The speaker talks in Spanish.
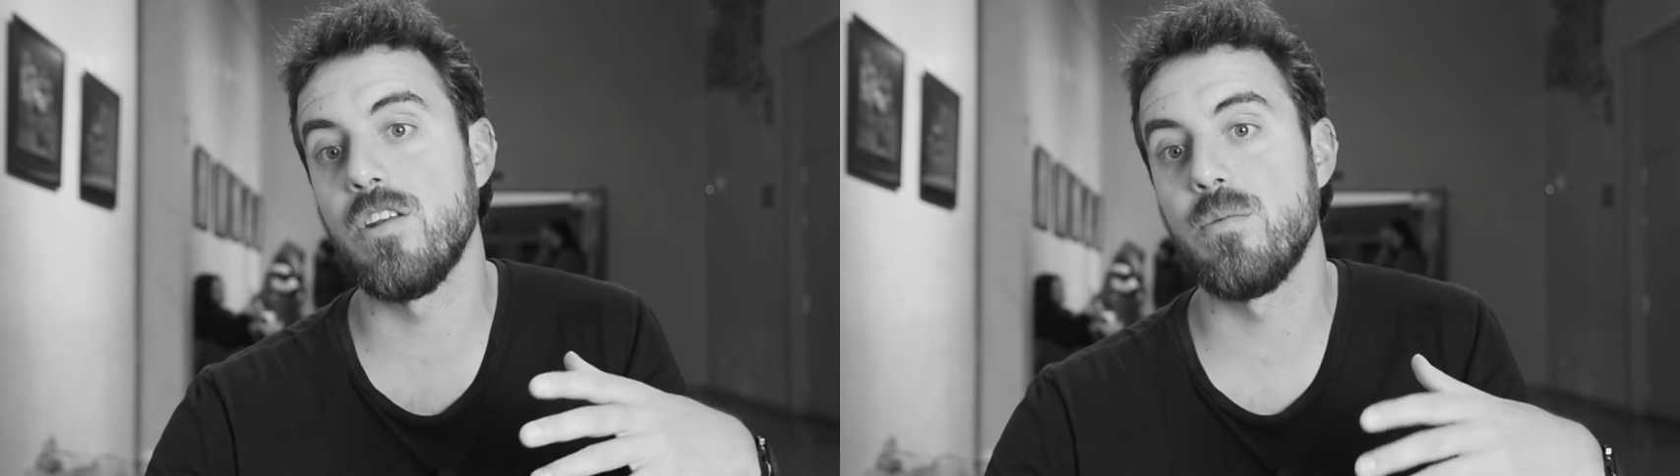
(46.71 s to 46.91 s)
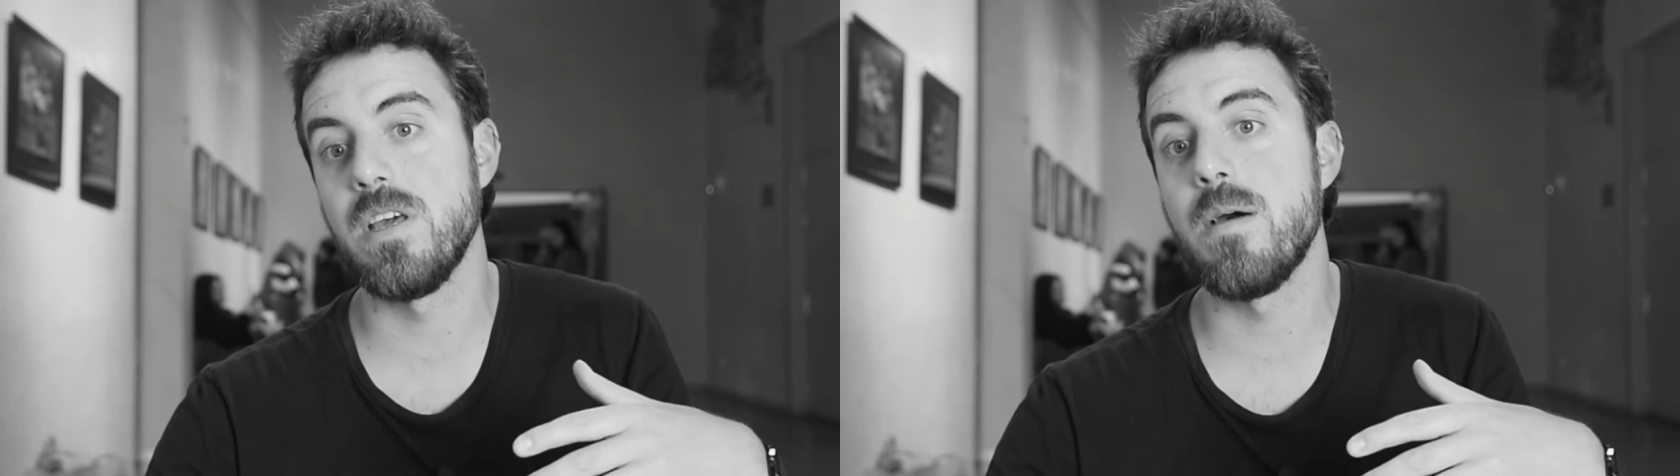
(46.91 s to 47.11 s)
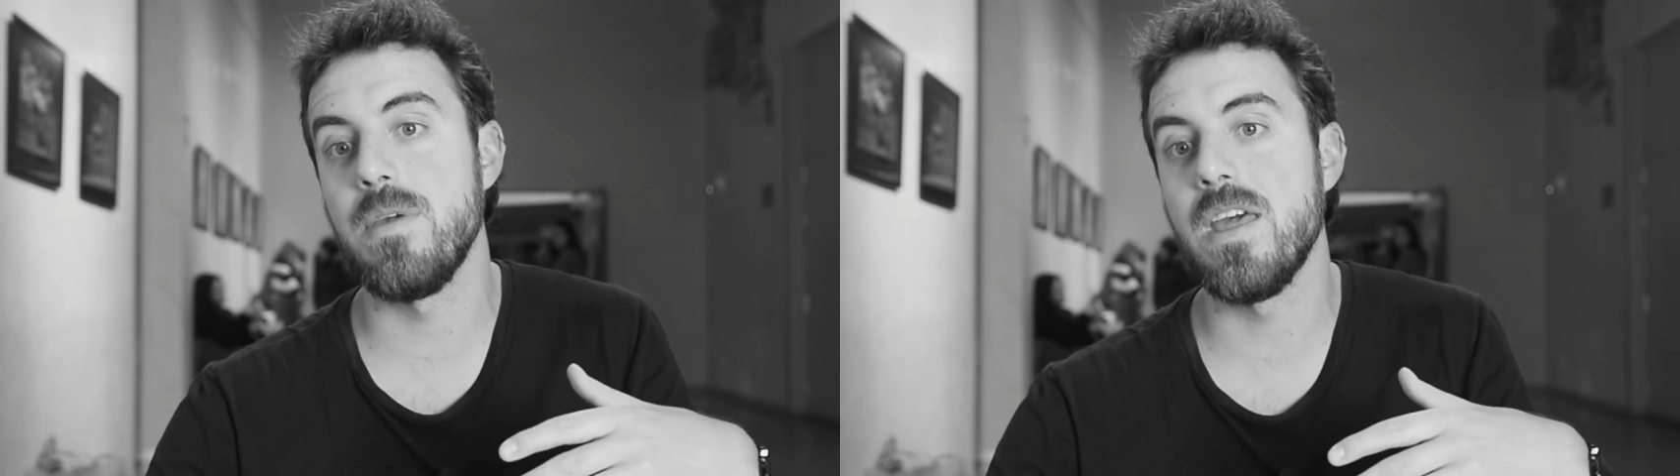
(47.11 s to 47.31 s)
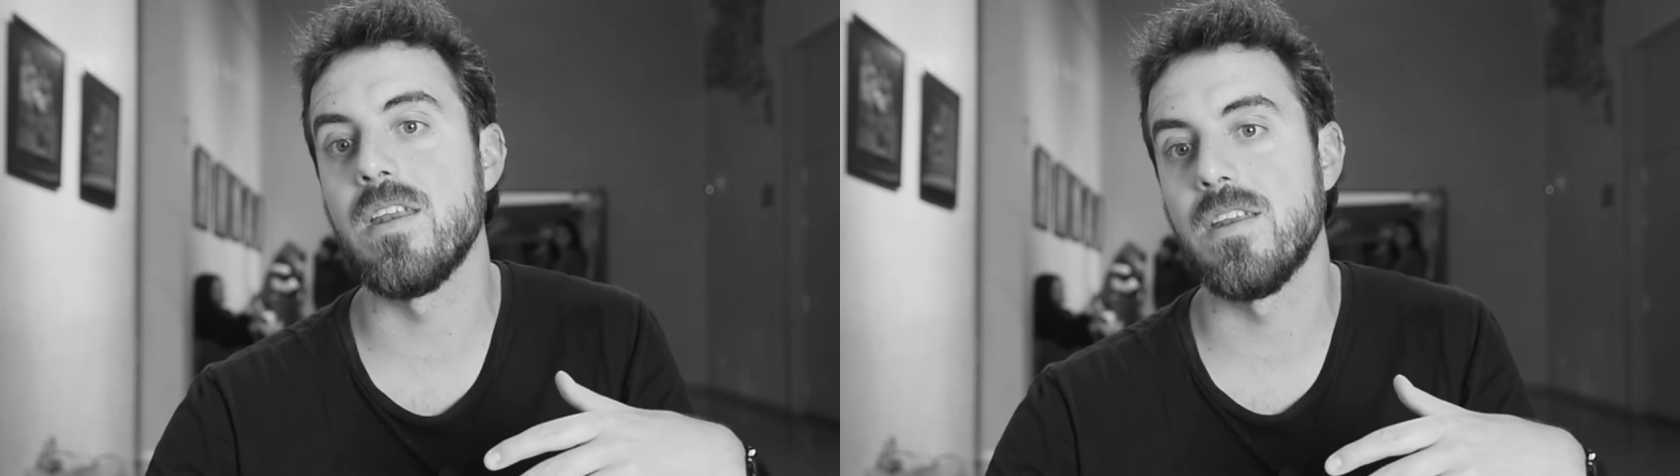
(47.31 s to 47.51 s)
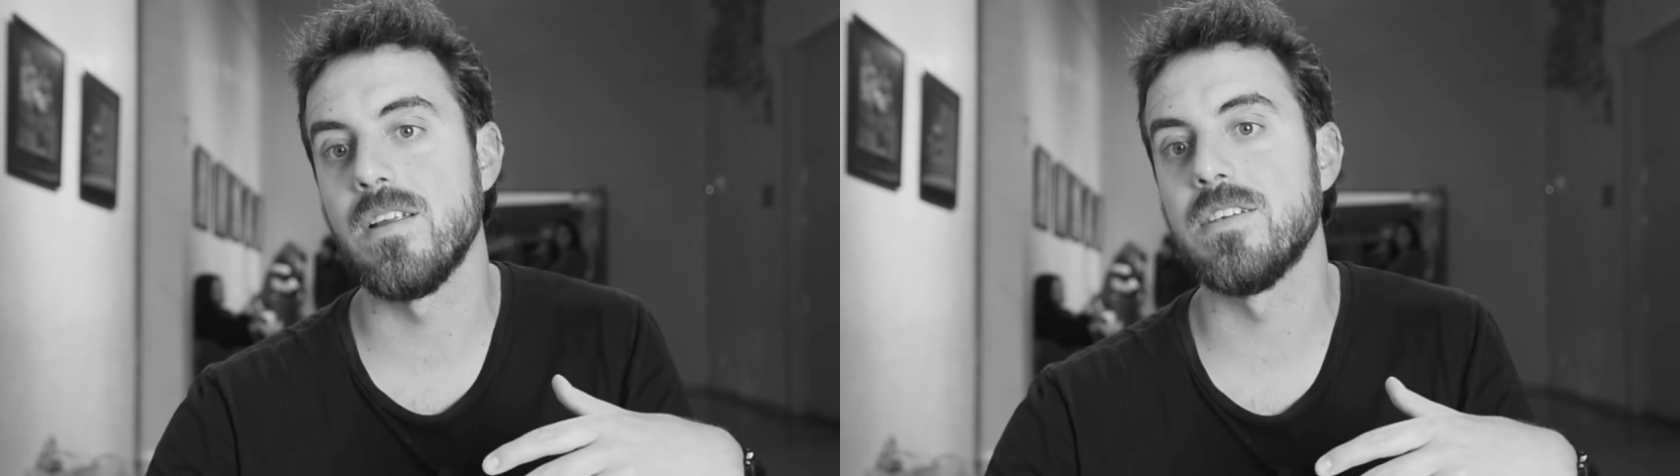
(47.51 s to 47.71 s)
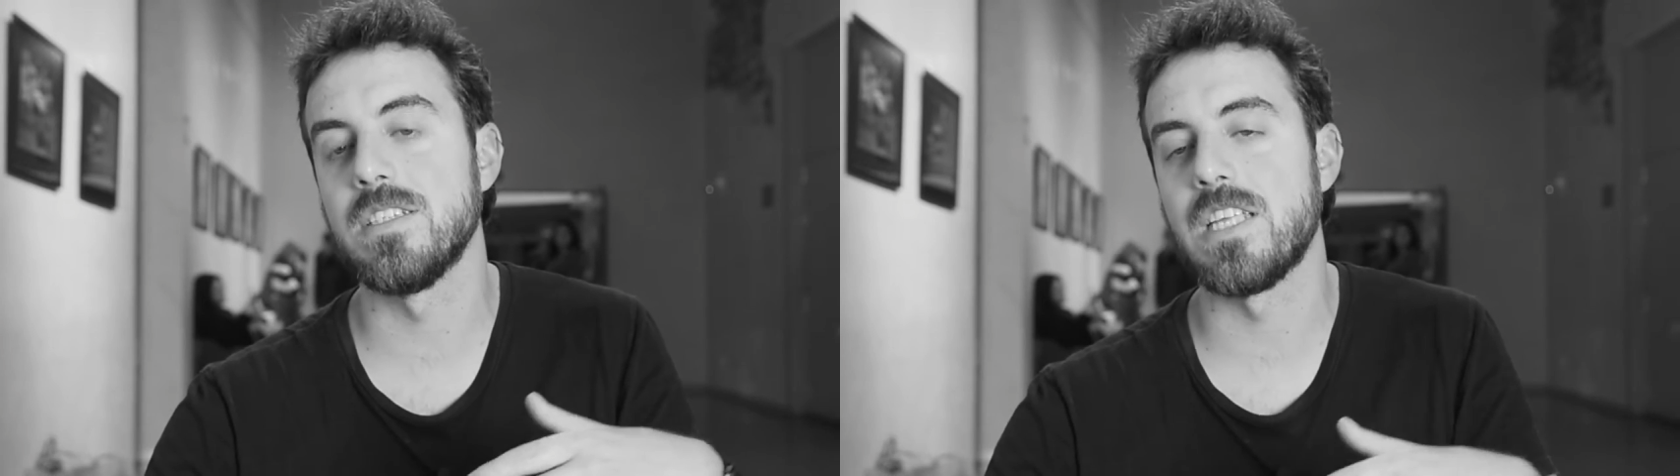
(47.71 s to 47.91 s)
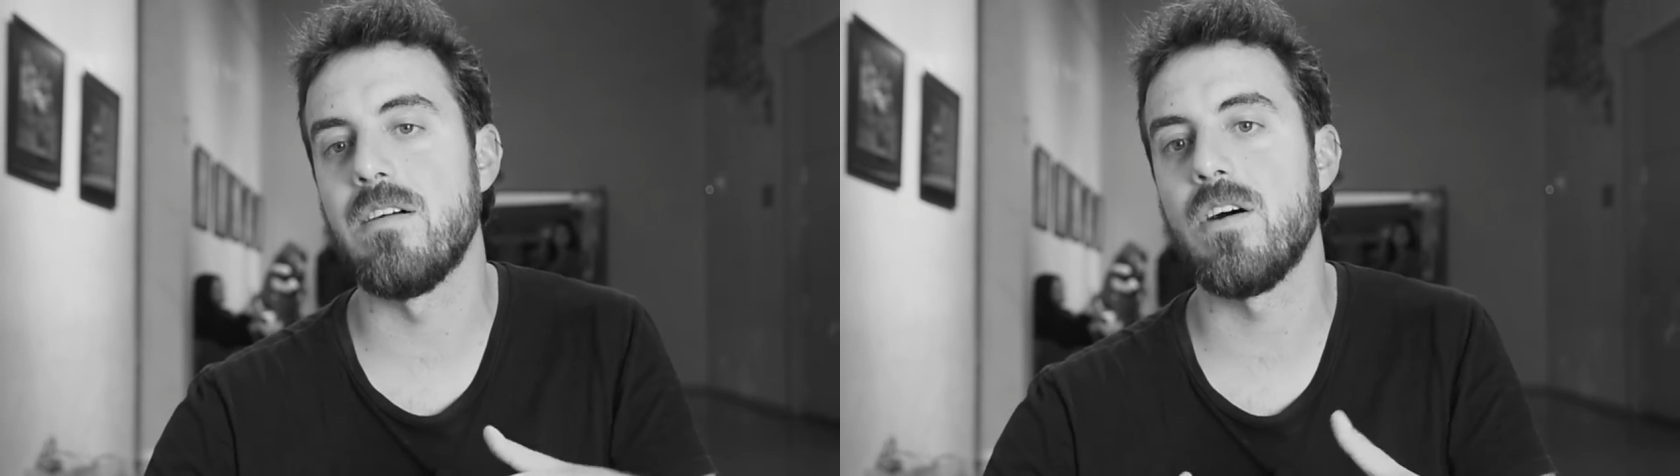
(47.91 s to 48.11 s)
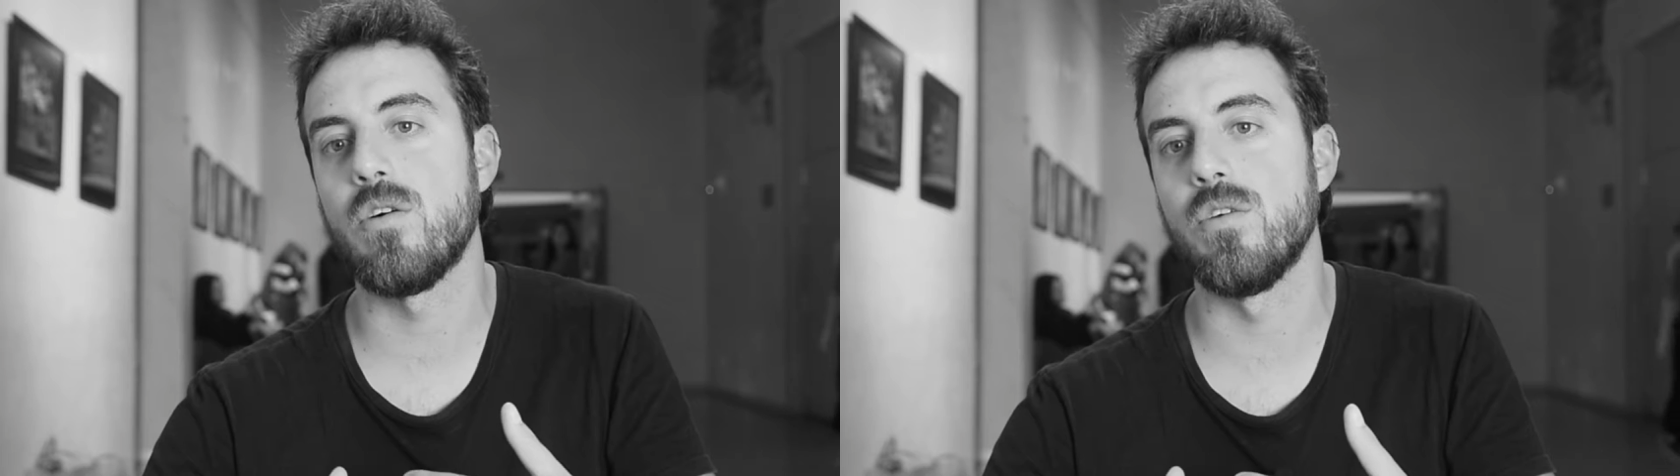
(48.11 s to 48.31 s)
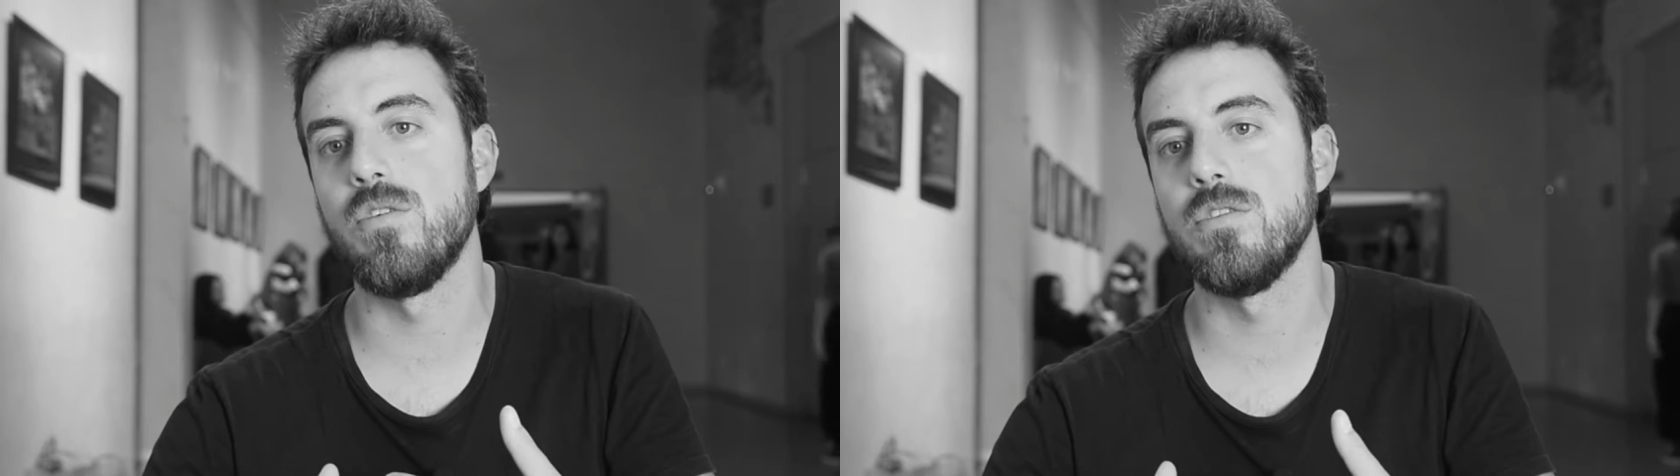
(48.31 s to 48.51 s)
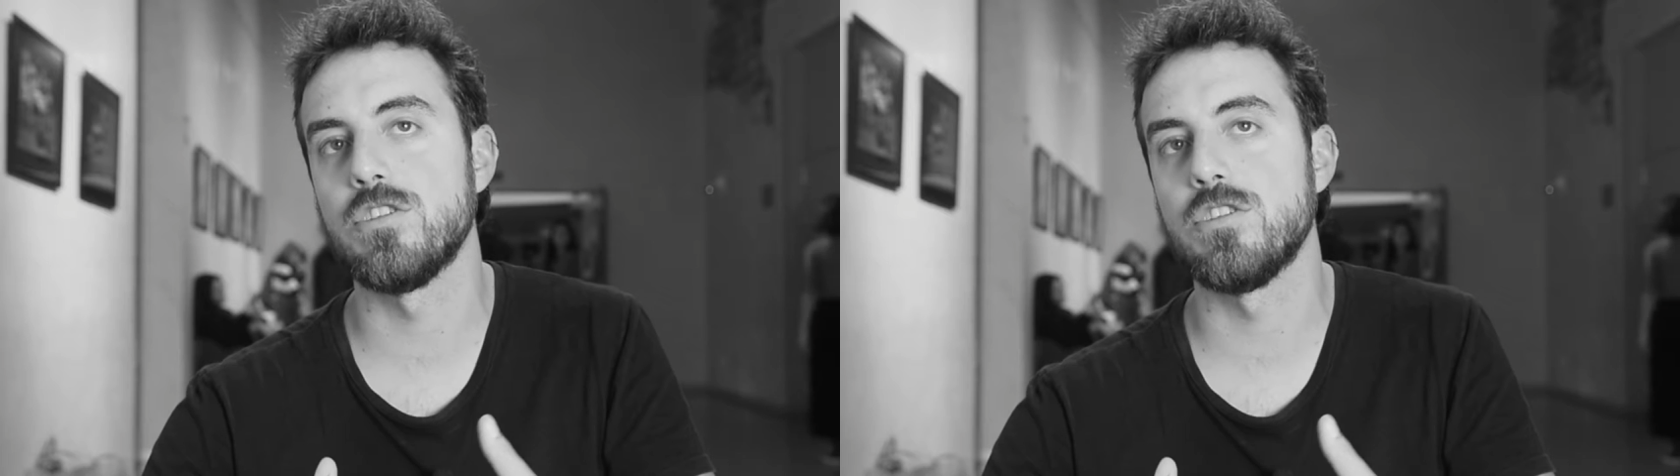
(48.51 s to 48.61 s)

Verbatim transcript: que no veía bien este trabajo, ¿no?